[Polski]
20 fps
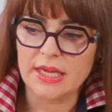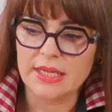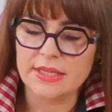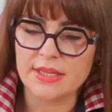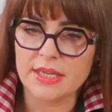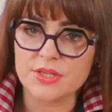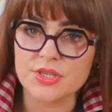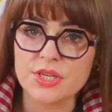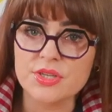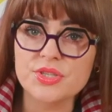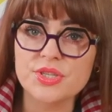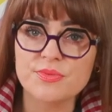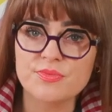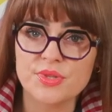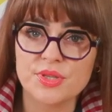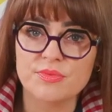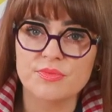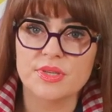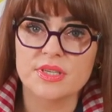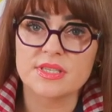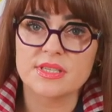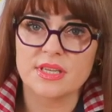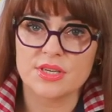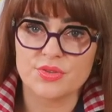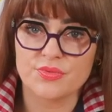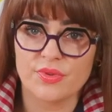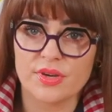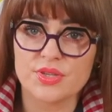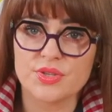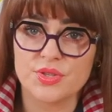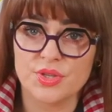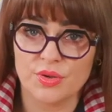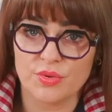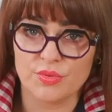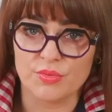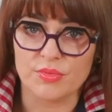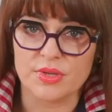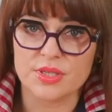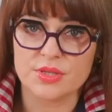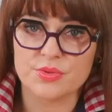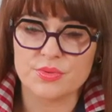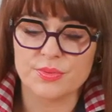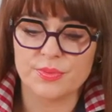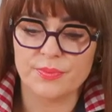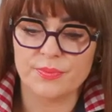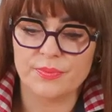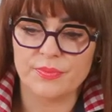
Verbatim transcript: Narzędziem tym jest nasz właśnie umysł.